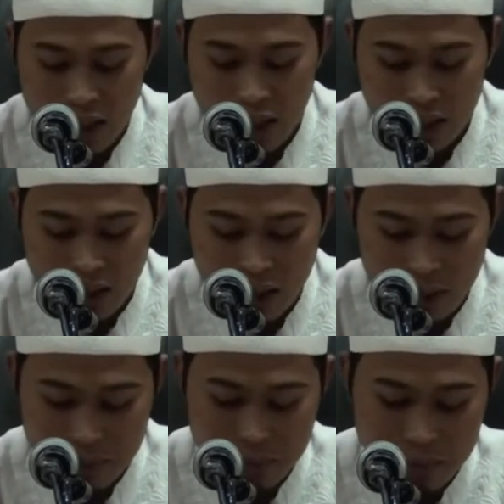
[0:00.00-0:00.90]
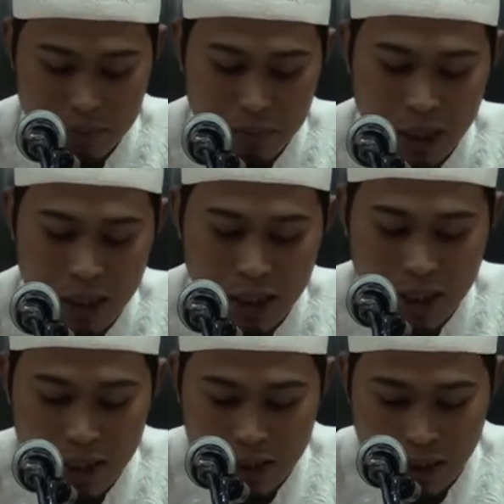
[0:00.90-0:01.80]
kita
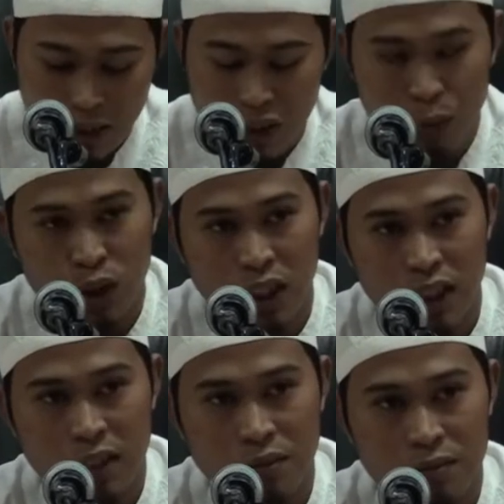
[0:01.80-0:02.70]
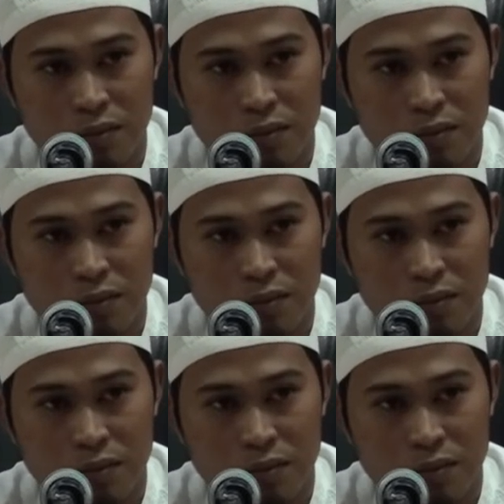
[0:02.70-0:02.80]
mengenal yang disebut dengan